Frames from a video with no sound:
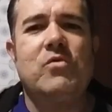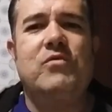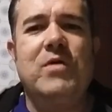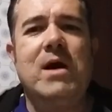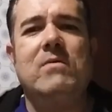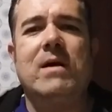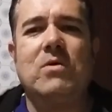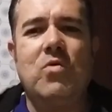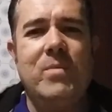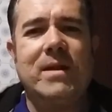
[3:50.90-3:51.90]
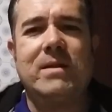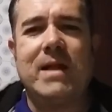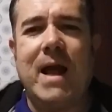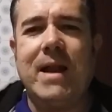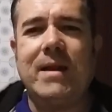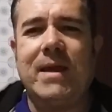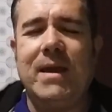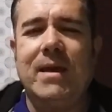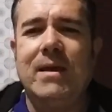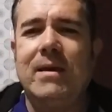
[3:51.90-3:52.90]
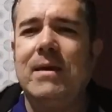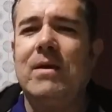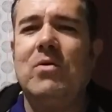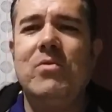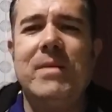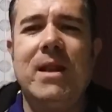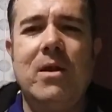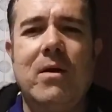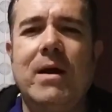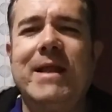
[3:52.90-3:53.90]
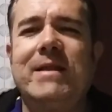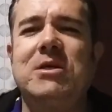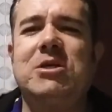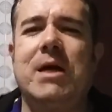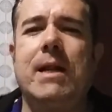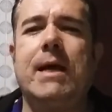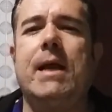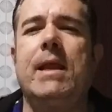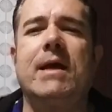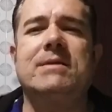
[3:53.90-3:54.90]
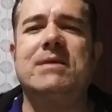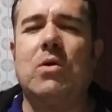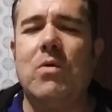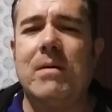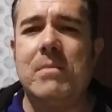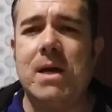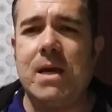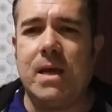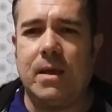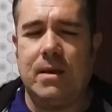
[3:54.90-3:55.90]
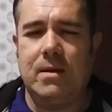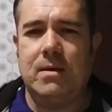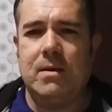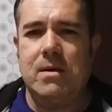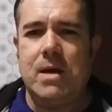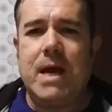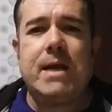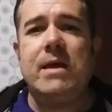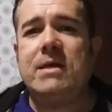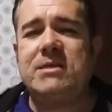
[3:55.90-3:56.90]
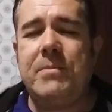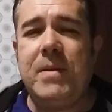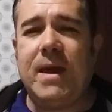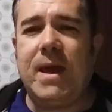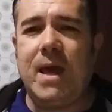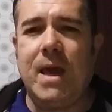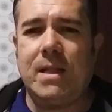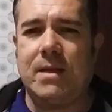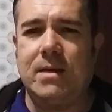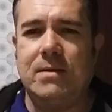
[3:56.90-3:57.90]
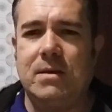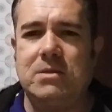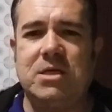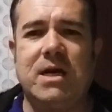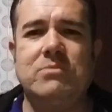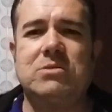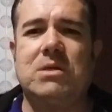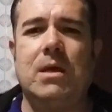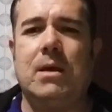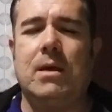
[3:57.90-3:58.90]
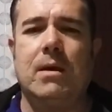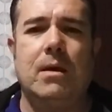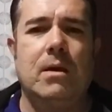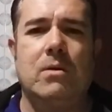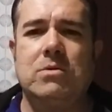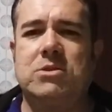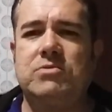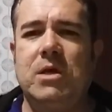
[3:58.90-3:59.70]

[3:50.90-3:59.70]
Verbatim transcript: vão argumentar que o melhor é deixar a criança com a mãe. A criança é pequena, Digamos que os